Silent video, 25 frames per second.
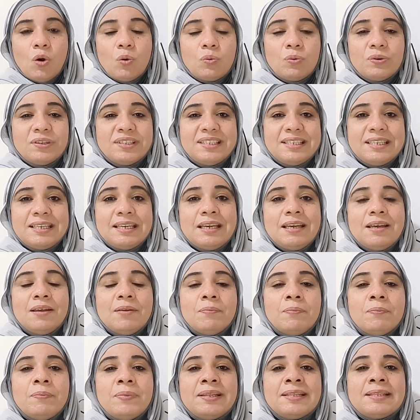ودي
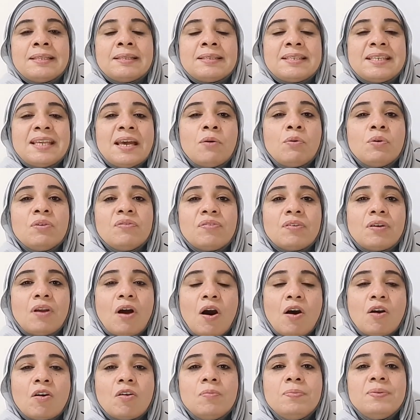بتساوي في
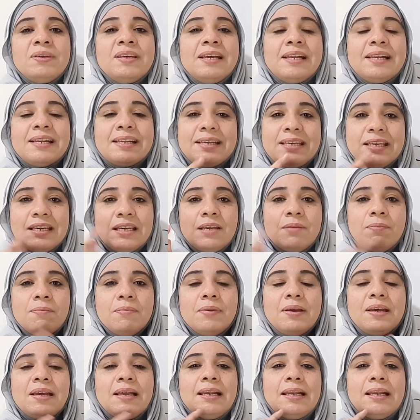العربي الجيم